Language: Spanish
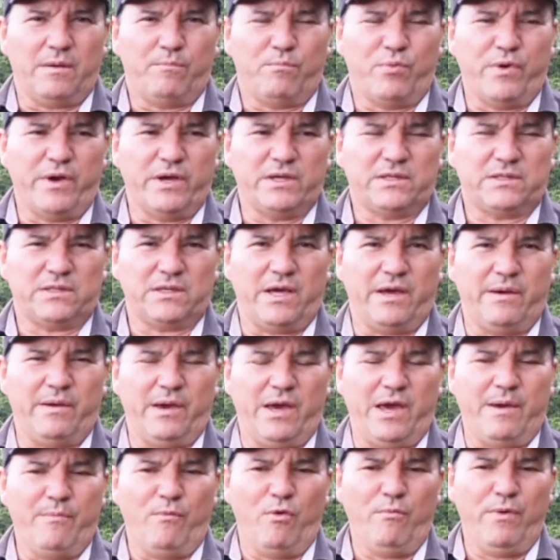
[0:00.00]
Pues
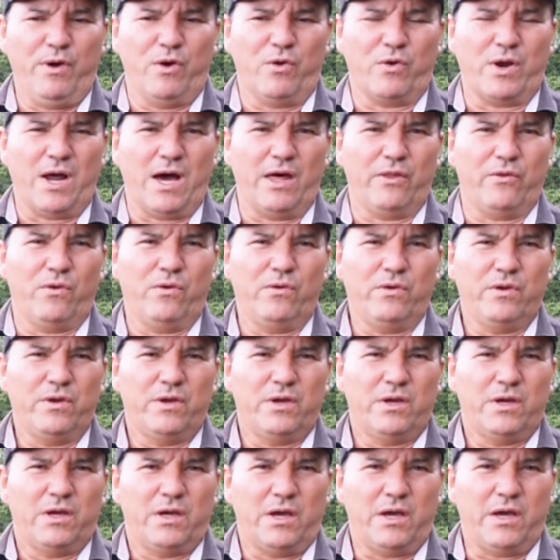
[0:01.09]
hemos mejorado
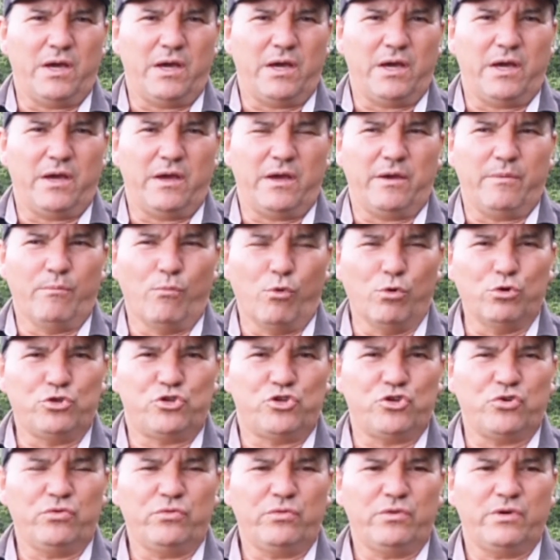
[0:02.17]
eh,
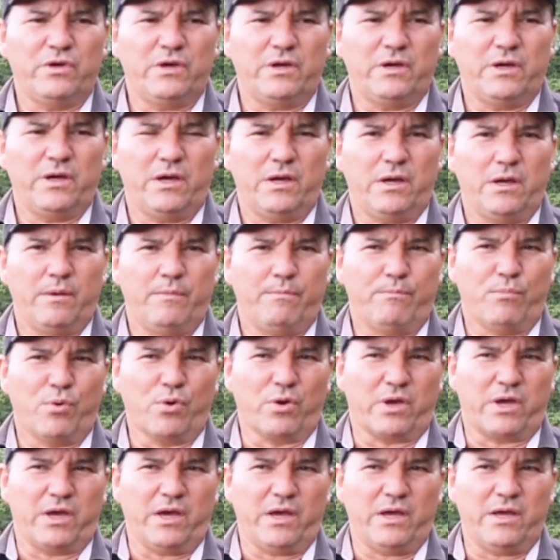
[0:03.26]
mucho
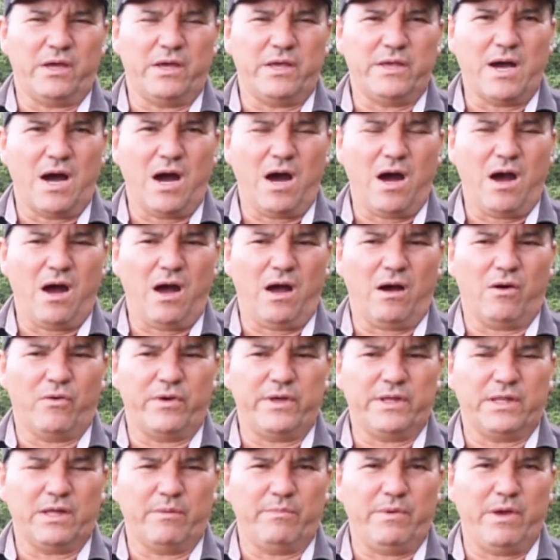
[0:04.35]
porque ya
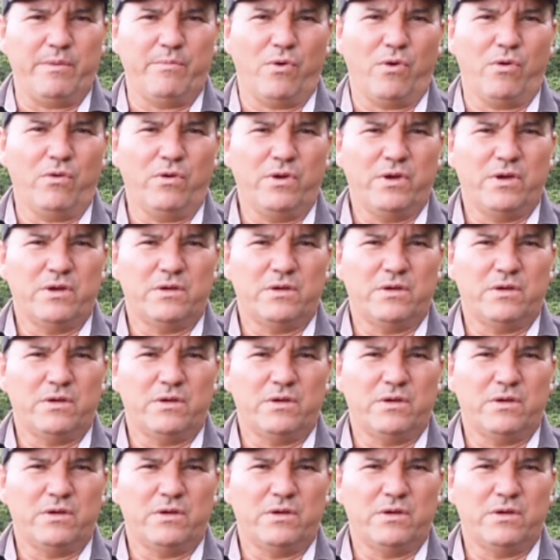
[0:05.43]
ahorita mismo